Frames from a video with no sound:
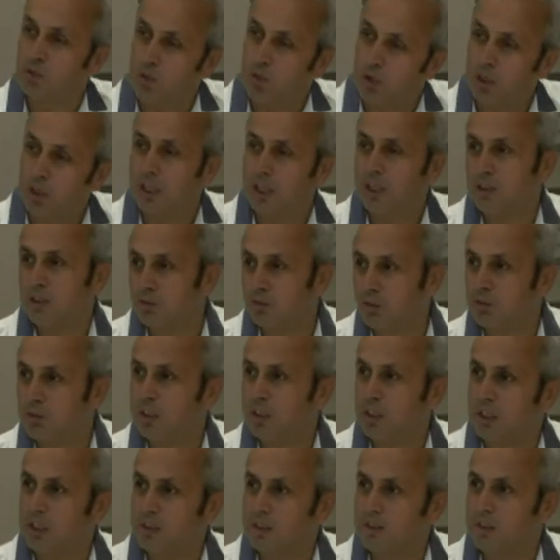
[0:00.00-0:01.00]
Kore ile
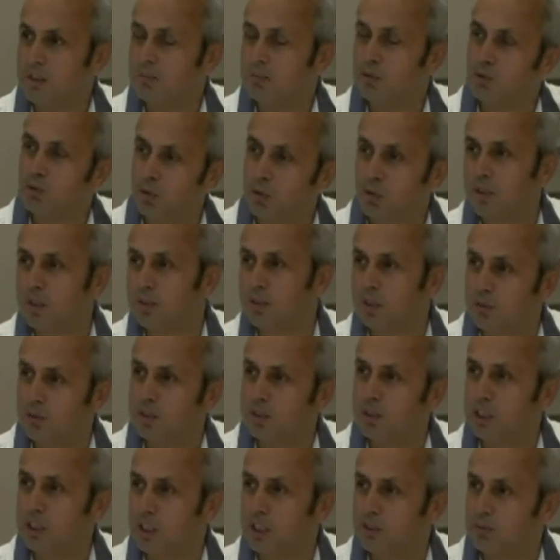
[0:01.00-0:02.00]
Türkiye arasında bir Kore
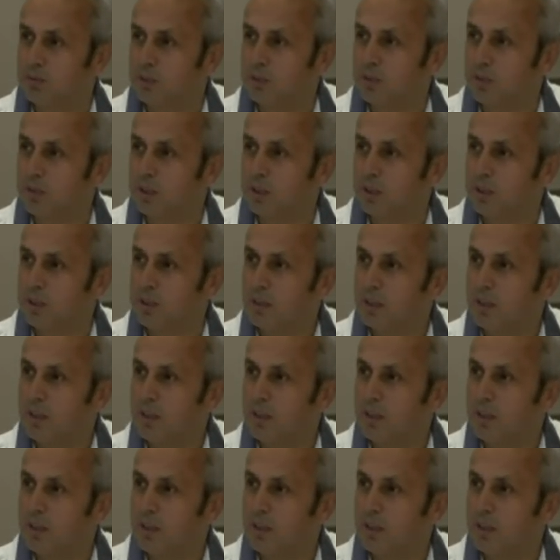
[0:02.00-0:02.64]
Savaşı geçmişi var.